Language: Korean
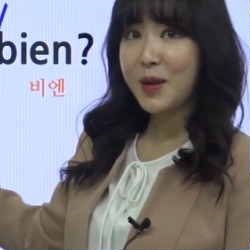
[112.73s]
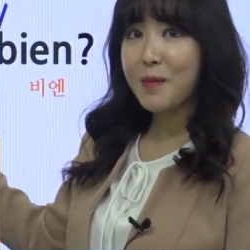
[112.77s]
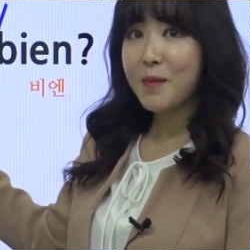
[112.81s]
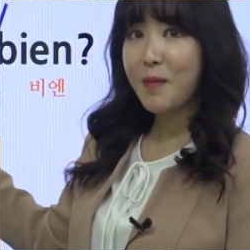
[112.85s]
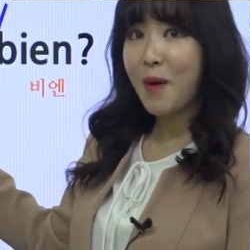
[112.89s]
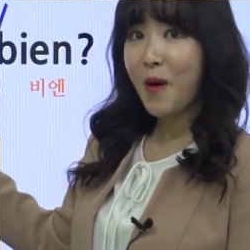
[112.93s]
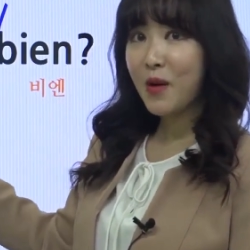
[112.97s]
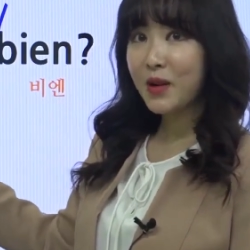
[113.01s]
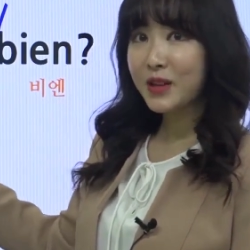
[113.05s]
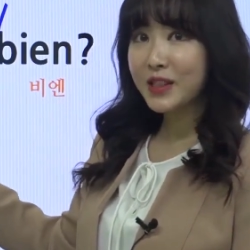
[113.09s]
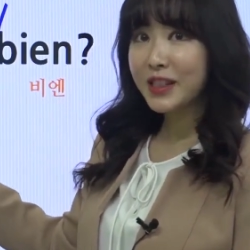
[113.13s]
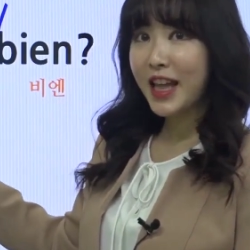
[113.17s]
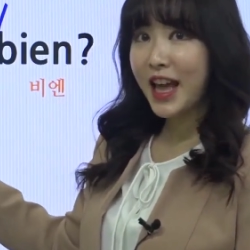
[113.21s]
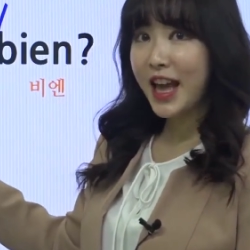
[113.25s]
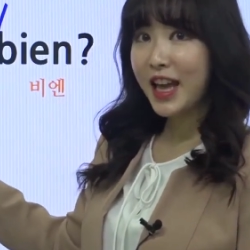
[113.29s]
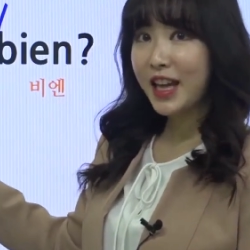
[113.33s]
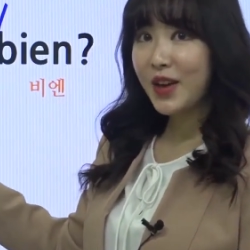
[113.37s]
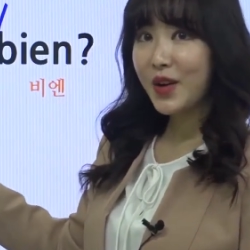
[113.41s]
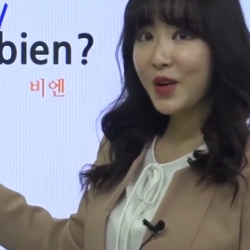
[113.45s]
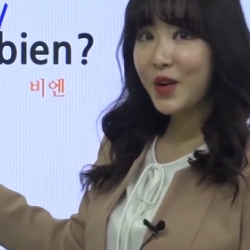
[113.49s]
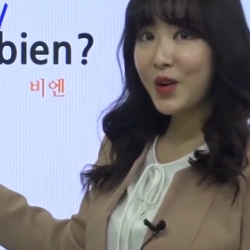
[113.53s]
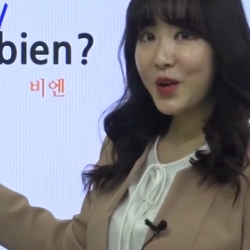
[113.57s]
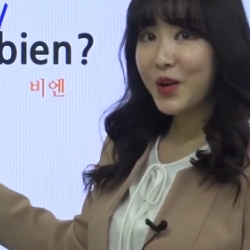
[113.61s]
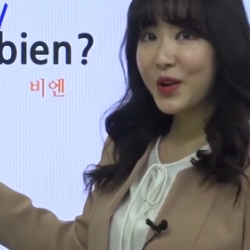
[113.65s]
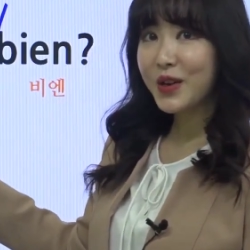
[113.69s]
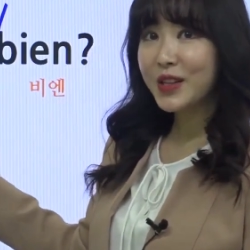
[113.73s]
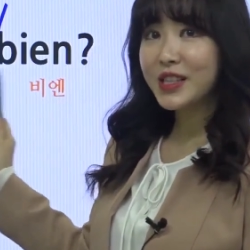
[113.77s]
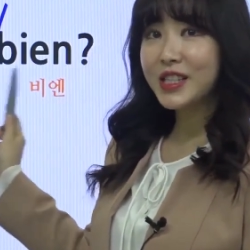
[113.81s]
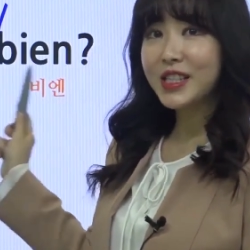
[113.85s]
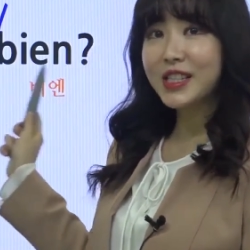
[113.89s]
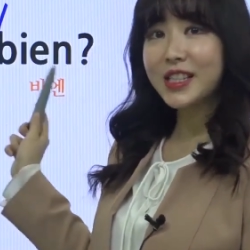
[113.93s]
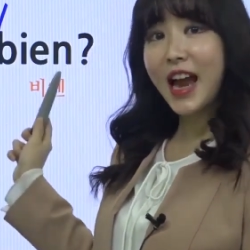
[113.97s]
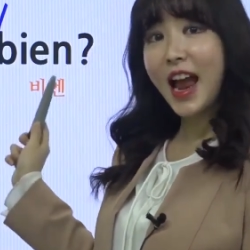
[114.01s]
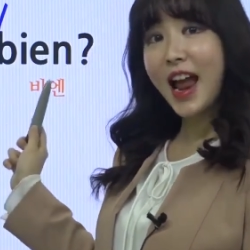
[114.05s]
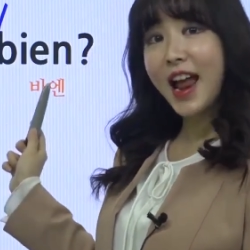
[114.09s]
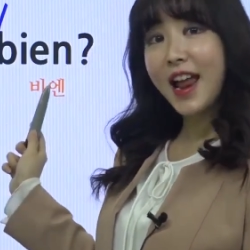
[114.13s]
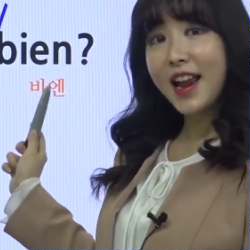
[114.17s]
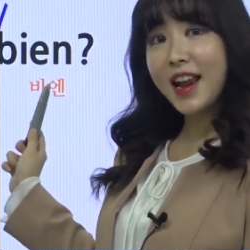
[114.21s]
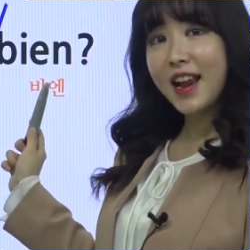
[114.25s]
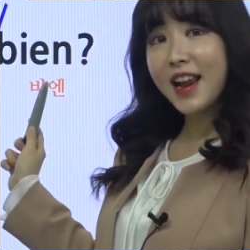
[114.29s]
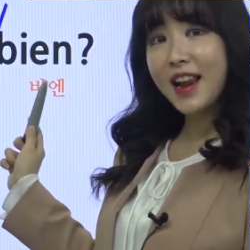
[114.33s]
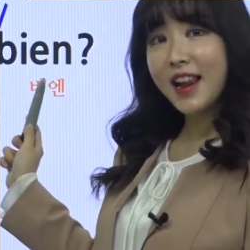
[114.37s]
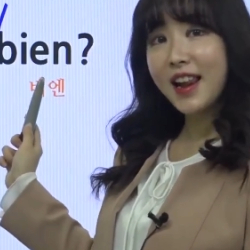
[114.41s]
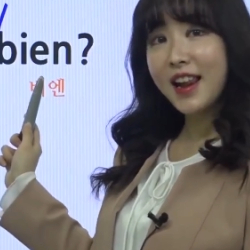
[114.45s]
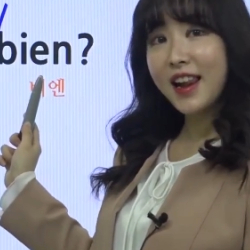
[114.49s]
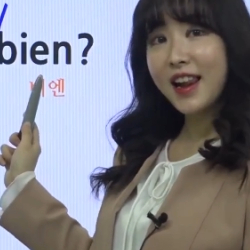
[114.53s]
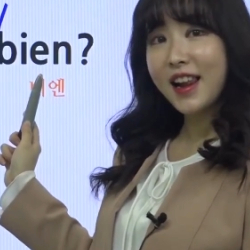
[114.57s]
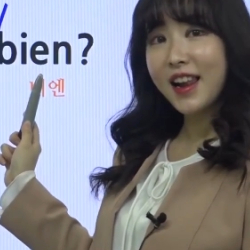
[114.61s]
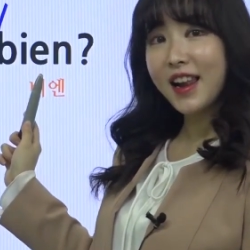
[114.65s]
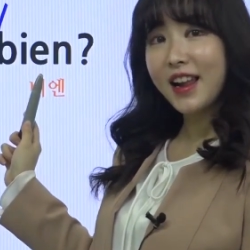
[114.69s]
먹나요? 잘?
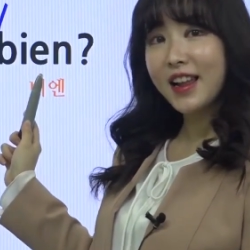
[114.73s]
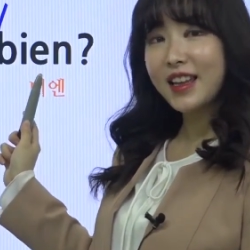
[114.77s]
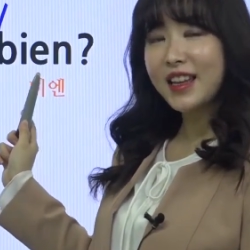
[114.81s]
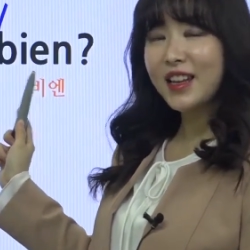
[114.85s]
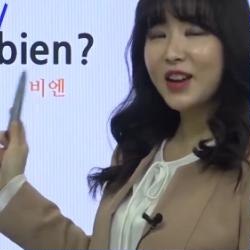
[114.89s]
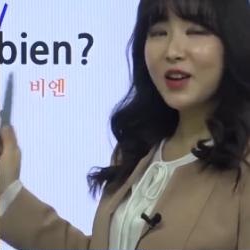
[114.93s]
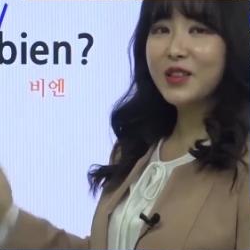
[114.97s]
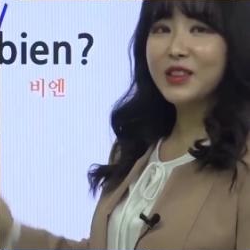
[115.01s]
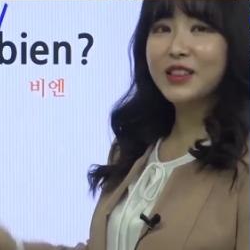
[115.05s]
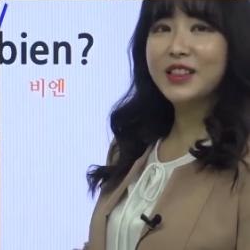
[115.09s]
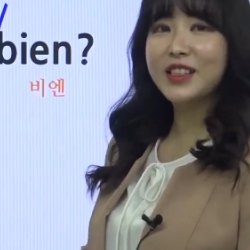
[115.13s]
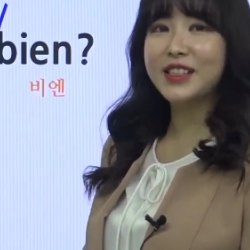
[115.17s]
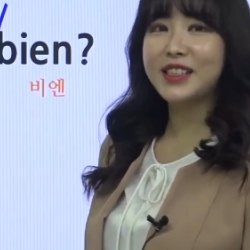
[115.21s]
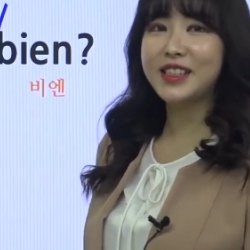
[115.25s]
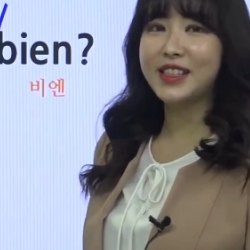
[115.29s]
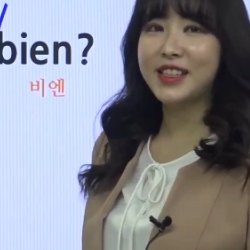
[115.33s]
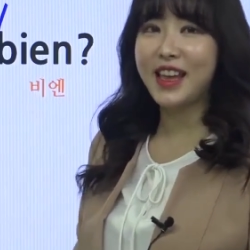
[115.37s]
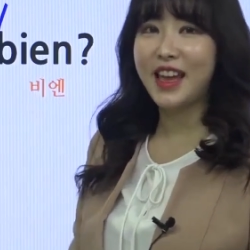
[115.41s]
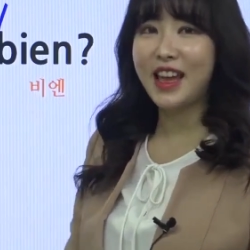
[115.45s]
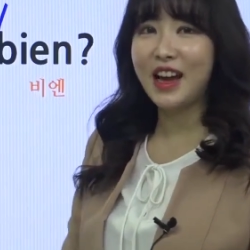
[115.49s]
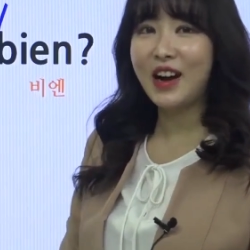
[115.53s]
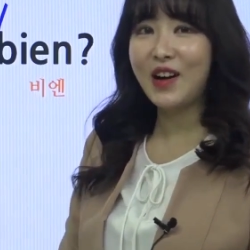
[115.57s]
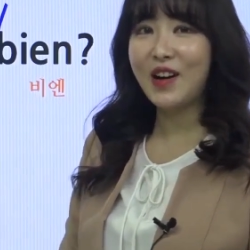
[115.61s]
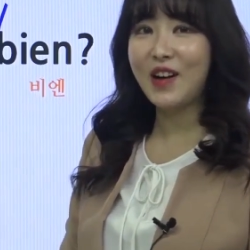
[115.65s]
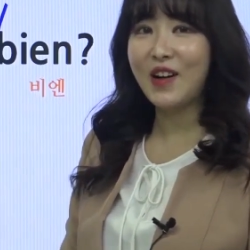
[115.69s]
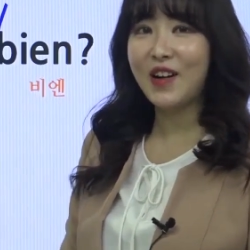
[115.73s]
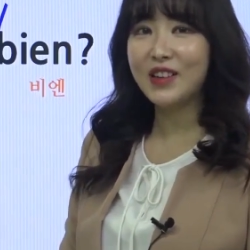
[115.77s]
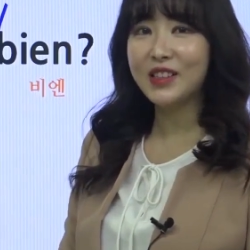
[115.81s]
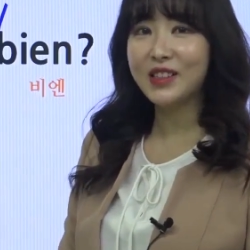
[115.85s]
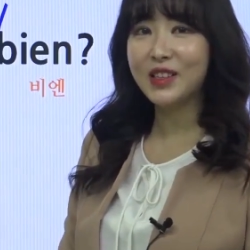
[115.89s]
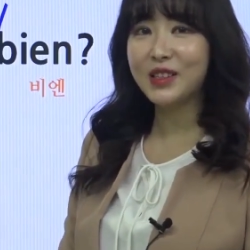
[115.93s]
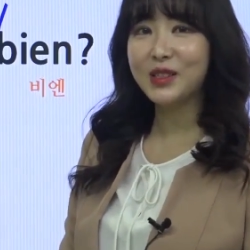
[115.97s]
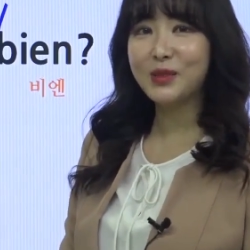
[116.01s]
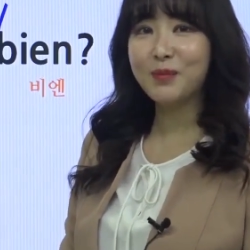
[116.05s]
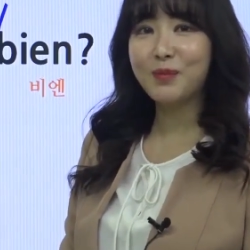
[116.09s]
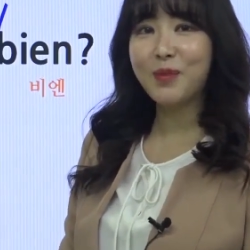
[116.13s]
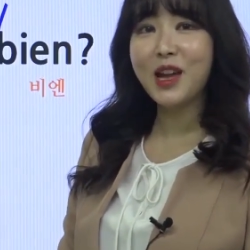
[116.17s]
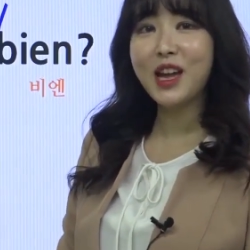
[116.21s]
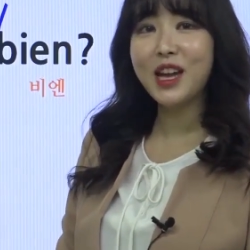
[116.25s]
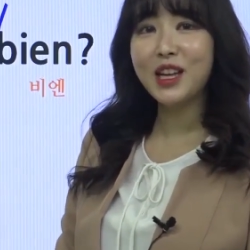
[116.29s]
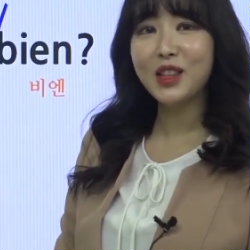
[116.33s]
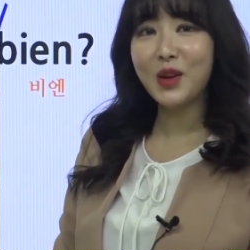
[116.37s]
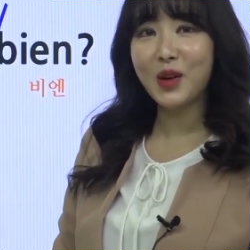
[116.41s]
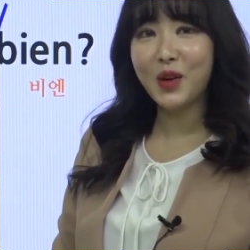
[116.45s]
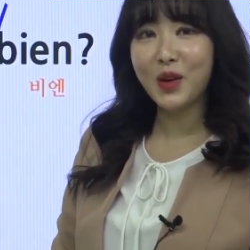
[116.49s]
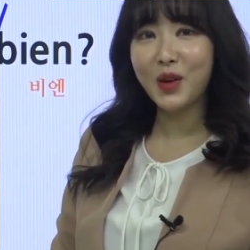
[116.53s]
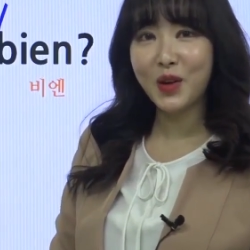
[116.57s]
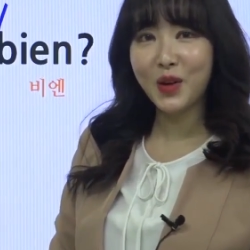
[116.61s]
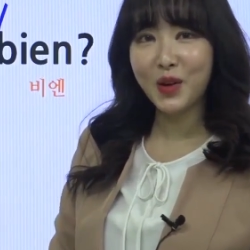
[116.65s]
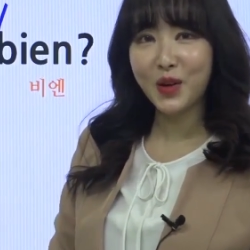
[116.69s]
이런 뜻이돼요 자,
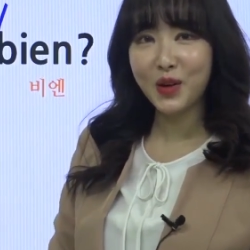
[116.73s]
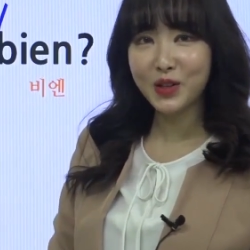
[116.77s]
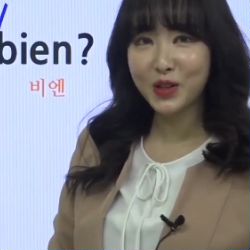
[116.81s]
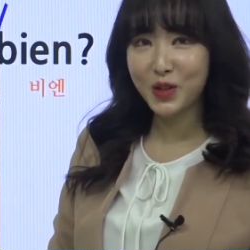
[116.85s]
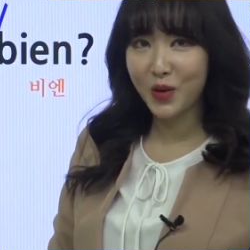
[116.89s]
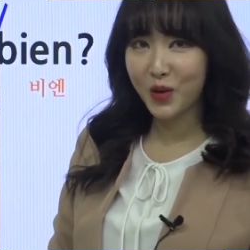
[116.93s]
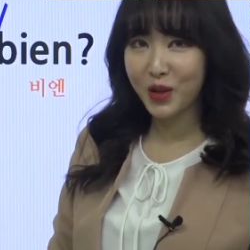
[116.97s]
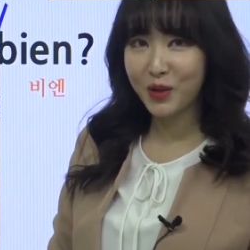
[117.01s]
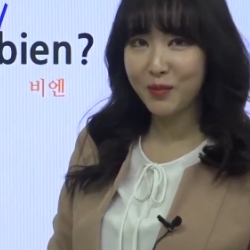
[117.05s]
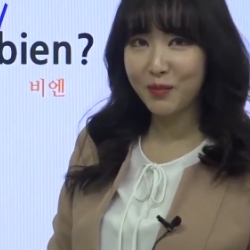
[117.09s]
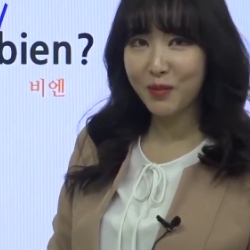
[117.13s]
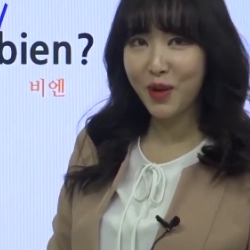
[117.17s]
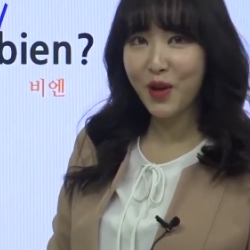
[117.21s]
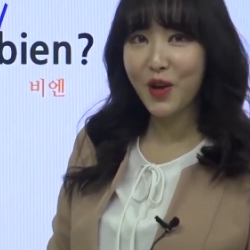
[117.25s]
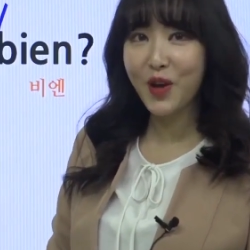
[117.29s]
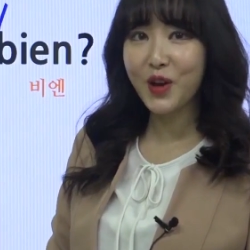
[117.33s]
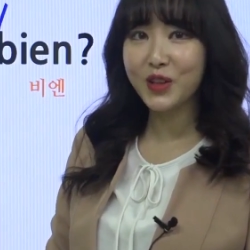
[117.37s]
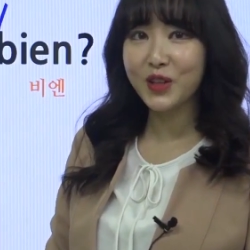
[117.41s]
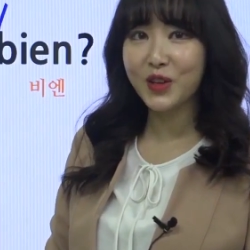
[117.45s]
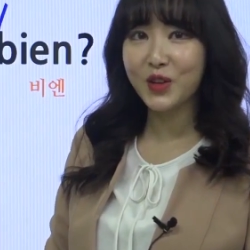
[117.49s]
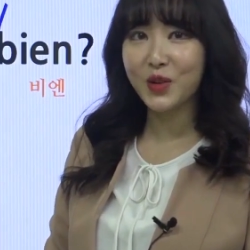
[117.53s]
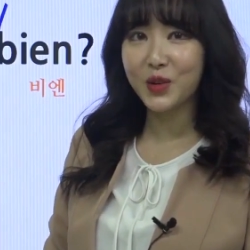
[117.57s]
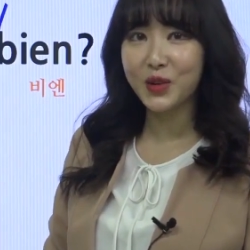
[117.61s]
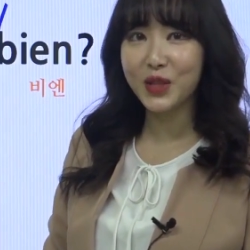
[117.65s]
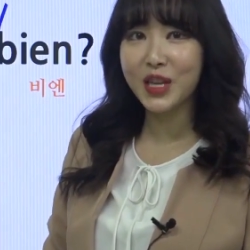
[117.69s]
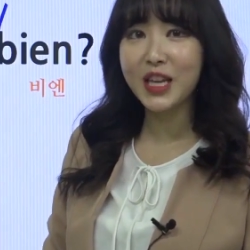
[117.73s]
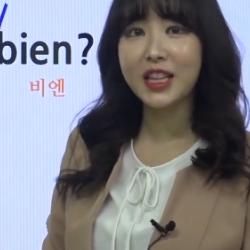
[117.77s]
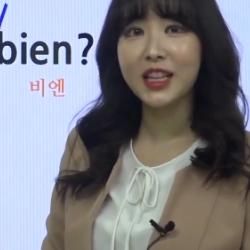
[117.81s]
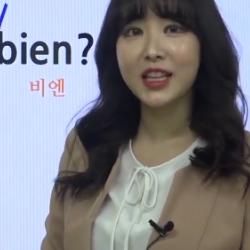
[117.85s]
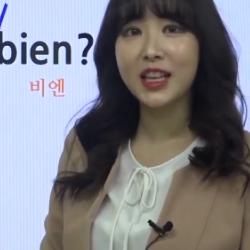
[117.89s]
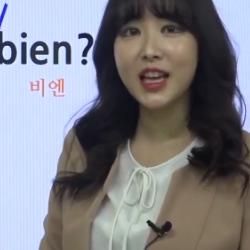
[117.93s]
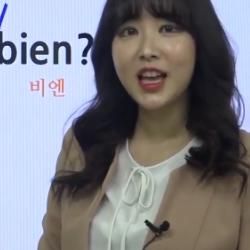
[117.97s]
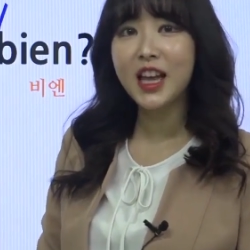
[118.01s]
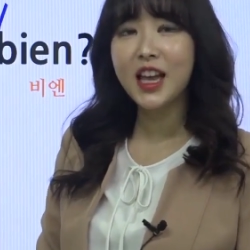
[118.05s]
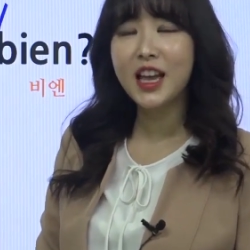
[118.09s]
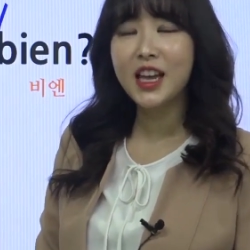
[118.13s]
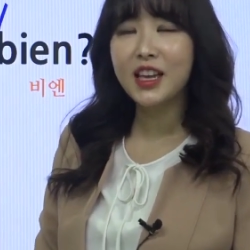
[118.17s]
스페인어적인 표현으로는